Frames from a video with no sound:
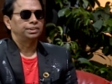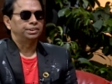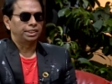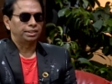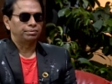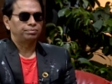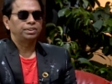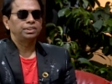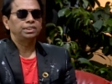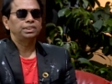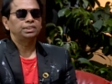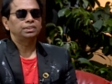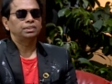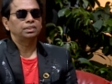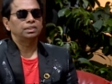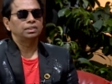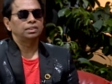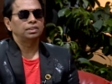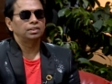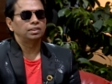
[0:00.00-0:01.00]
জার্মানির
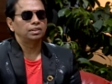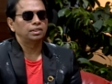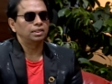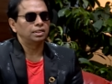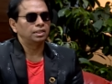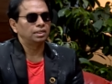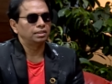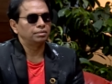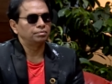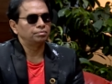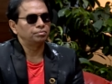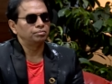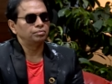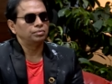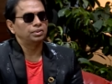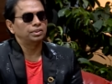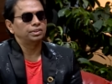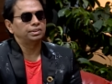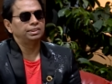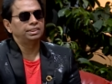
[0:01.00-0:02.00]

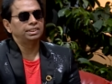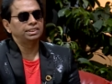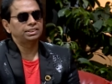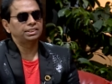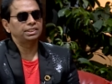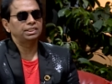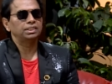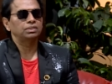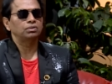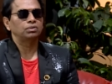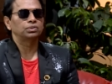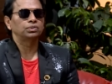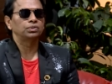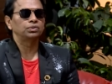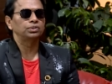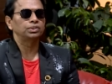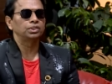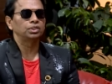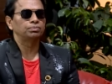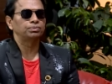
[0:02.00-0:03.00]
দেশের
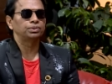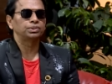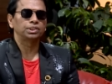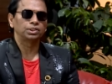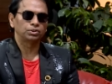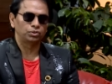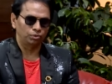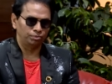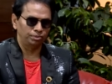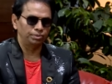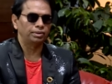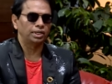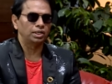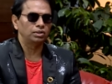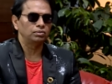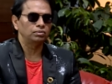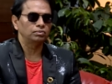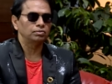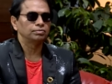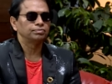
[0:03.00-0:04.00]
অর্থনৈতিক অবস্থা খুবই
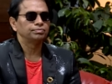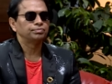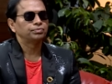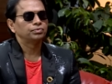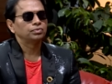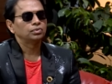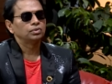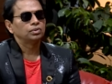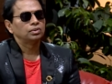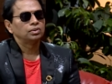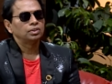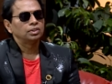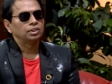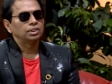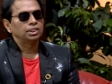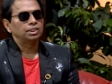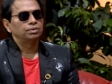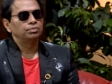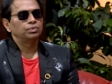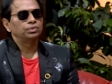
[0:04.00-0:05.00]
ভালো
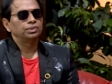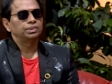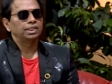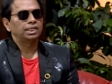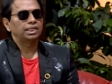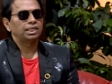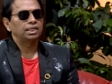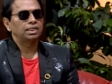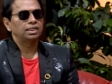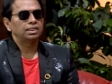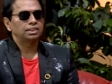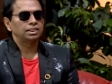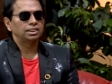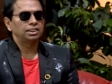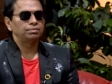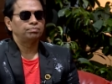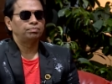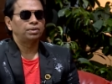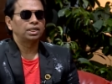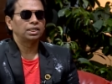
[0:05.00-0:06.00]
এবং যারা
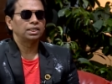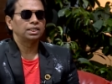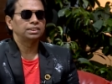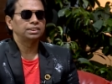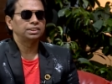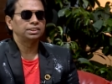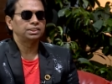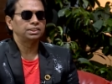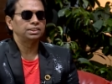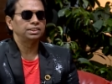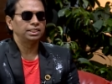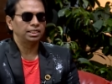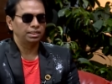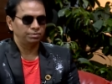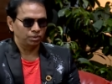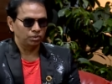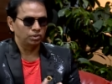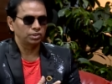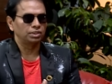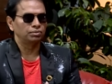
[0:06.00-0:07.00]
এখানে বাংলাদেশি নিয়ে
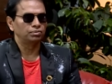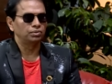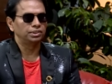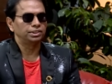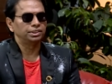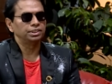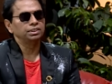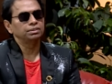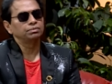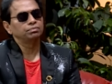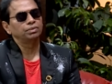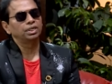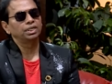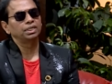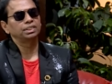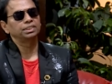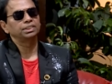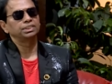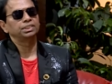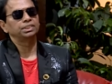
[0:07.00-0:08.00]
আমি কথা বলছি
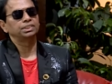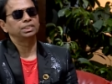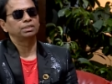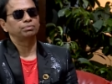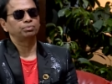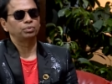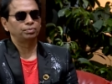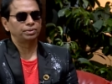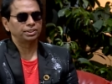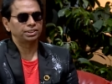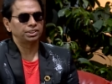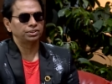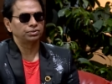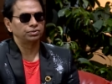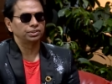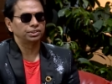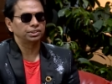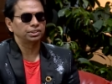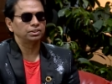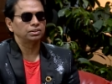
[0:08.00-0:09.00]
বাংলাদেশি যারা প্রবাসী
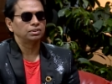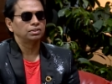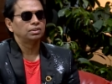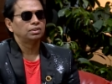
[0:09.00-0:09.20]
রয়েছেন